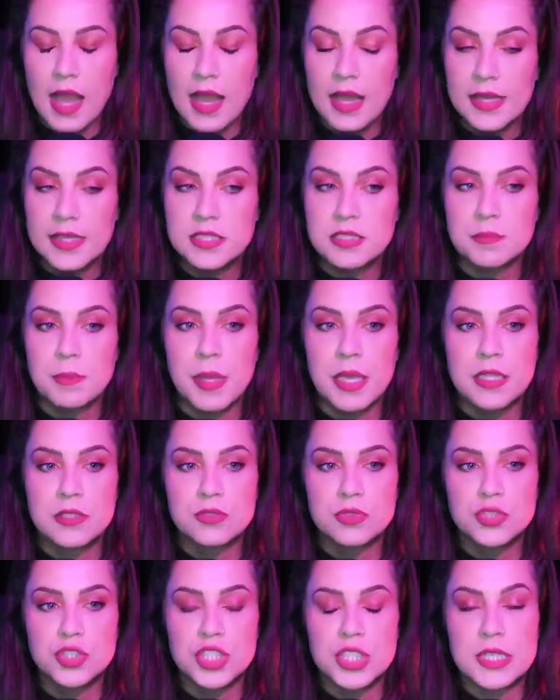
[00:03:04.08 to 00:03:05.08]
a
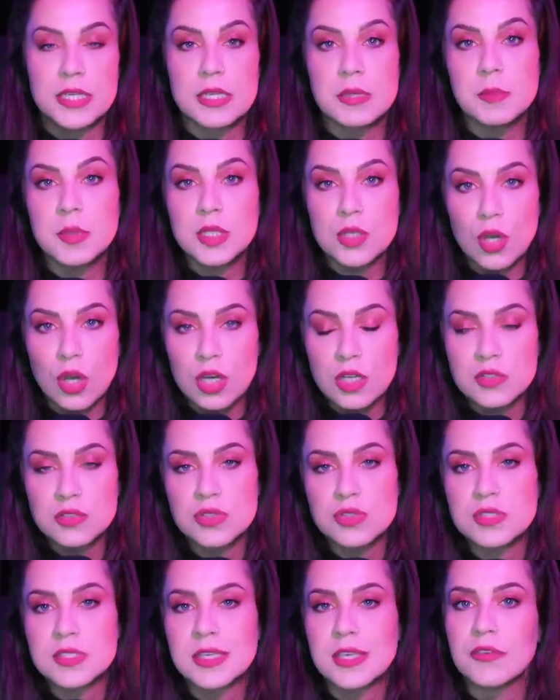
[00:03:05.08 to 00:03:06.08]
respeito de
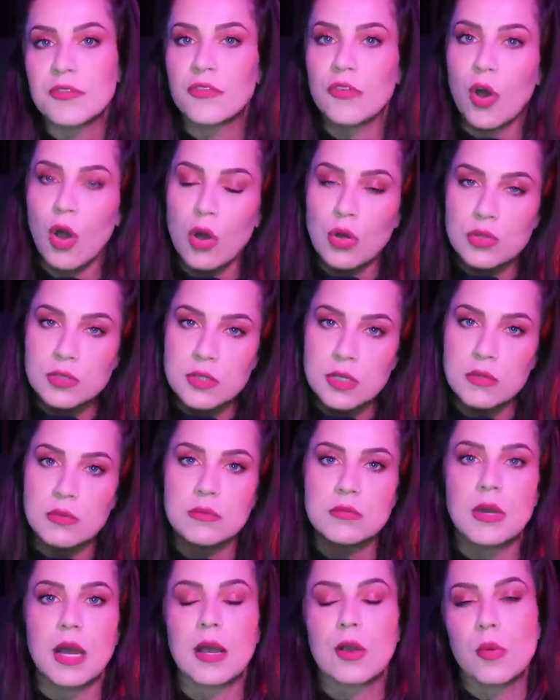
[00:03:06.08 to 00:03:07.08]
criminosos que
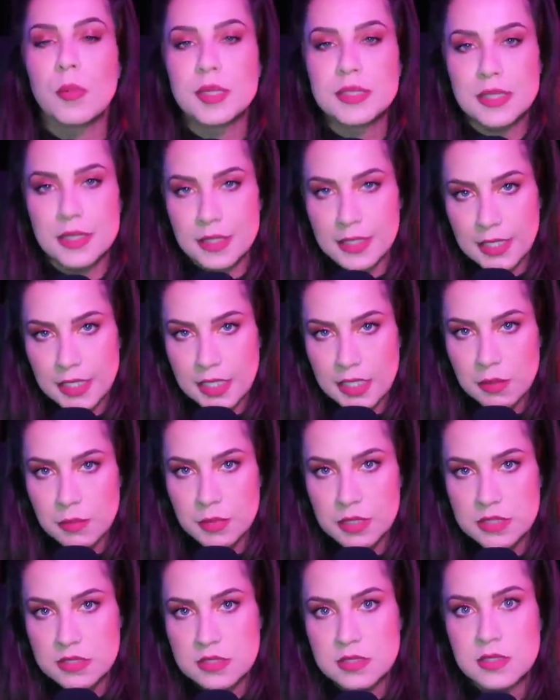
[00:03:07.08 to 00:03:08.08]
voltam a cometer
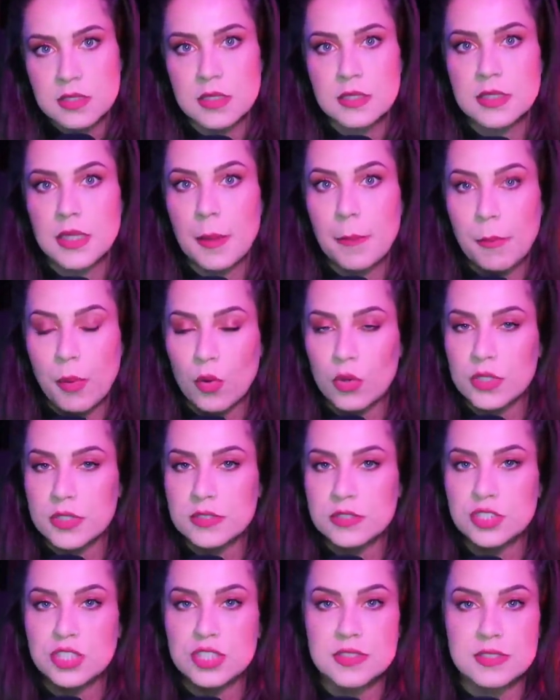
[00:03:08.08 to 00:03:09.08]
crimes
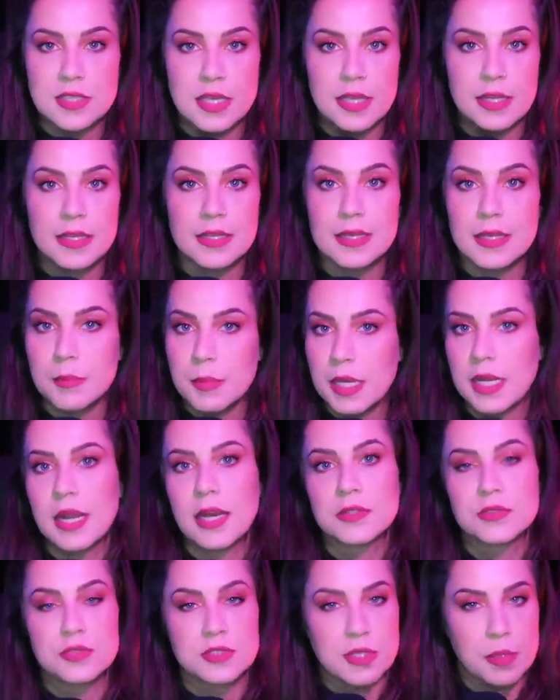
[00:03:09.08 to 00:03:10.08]
depois de serem
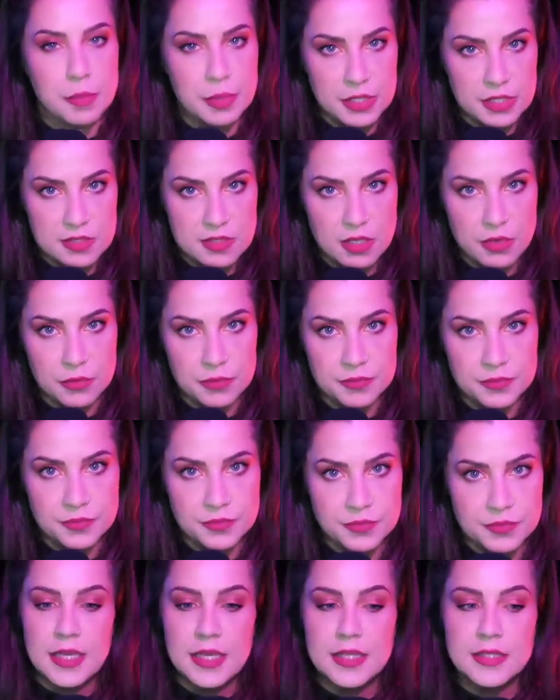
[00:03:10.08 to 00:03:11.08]
liberados da prisão
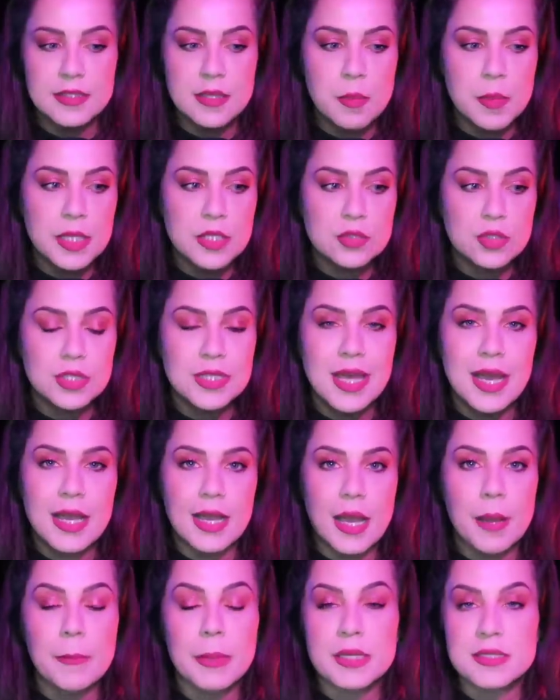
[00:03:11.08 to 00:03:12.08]
e também toda a
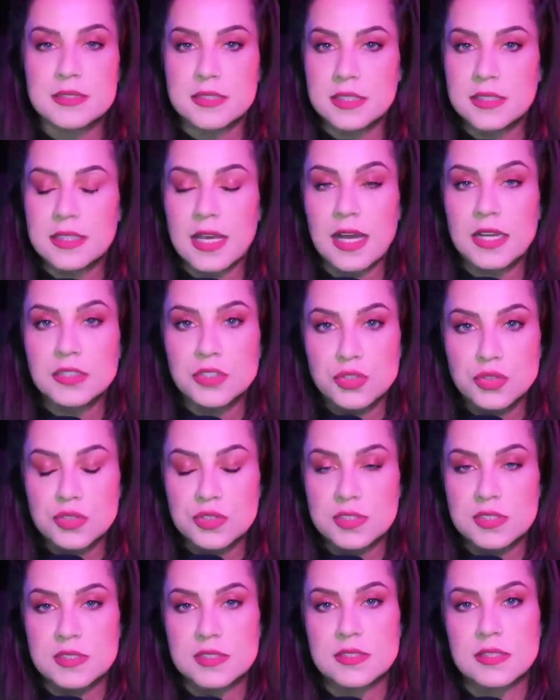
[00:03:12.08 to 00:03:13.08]
capacidade do
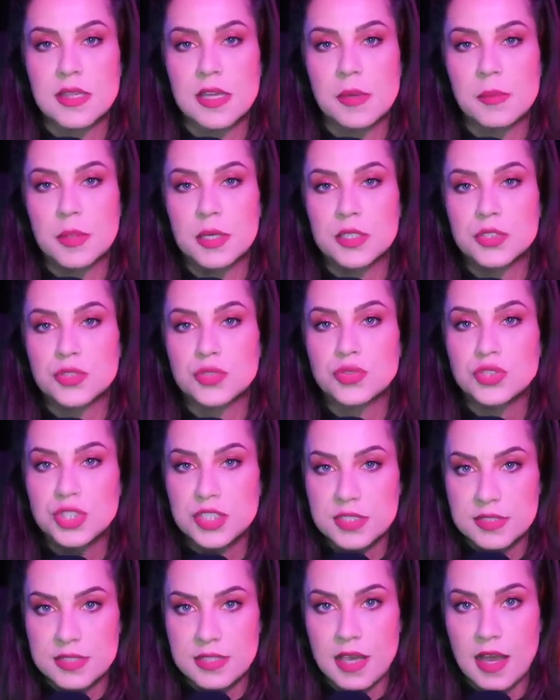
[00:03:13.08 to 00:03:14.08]
sistema
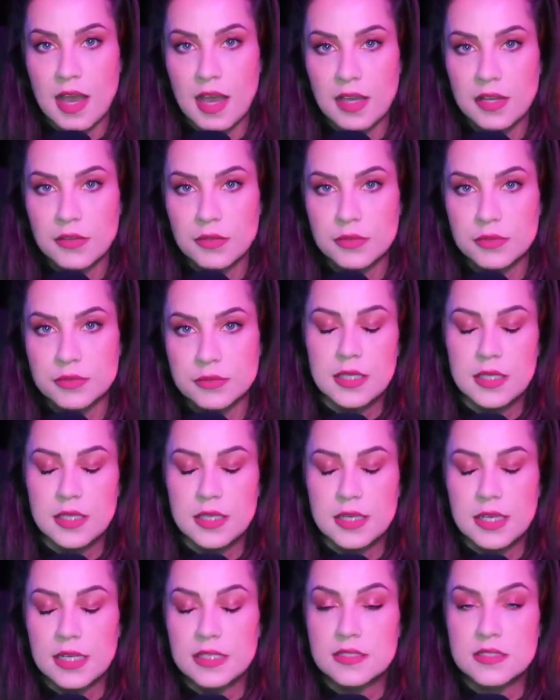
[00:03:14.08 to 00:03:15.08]
judiciário
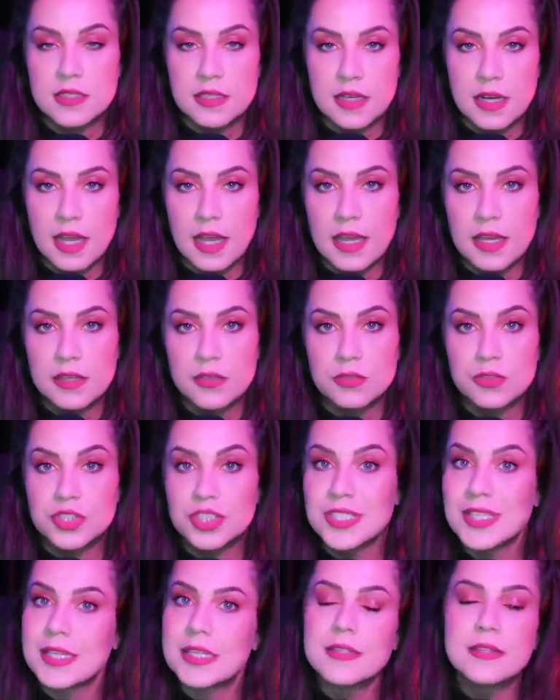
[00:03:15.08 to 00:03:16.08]
e carcerário
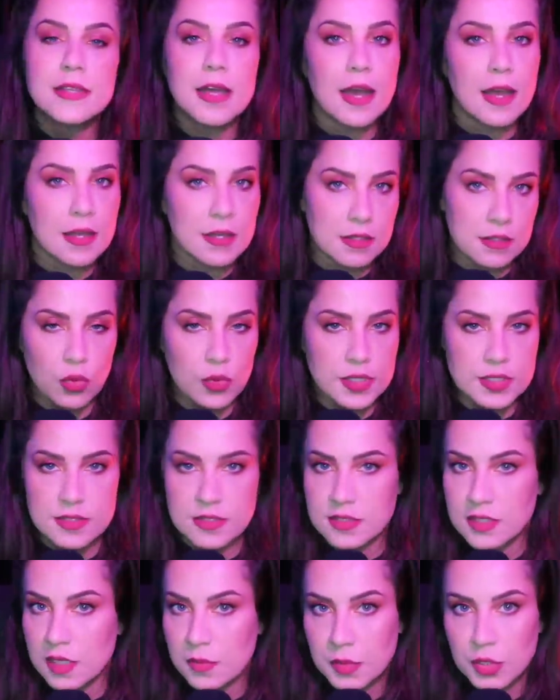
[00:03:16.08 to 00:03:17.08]
de lidar com
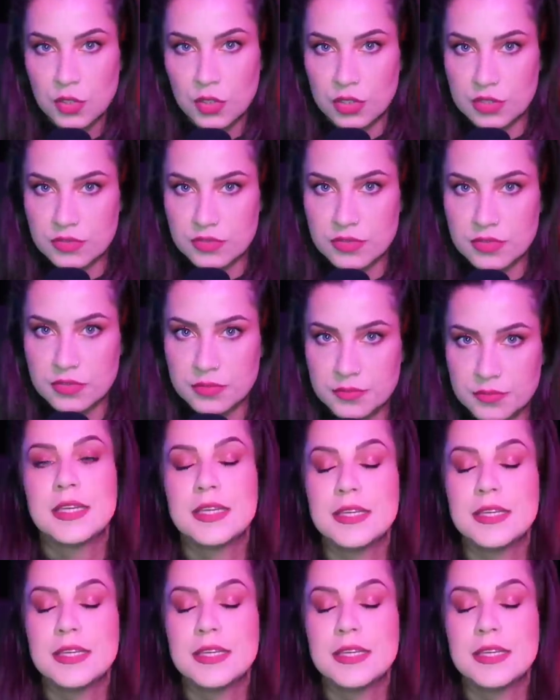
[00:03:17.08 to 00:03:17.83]
esses criminosos.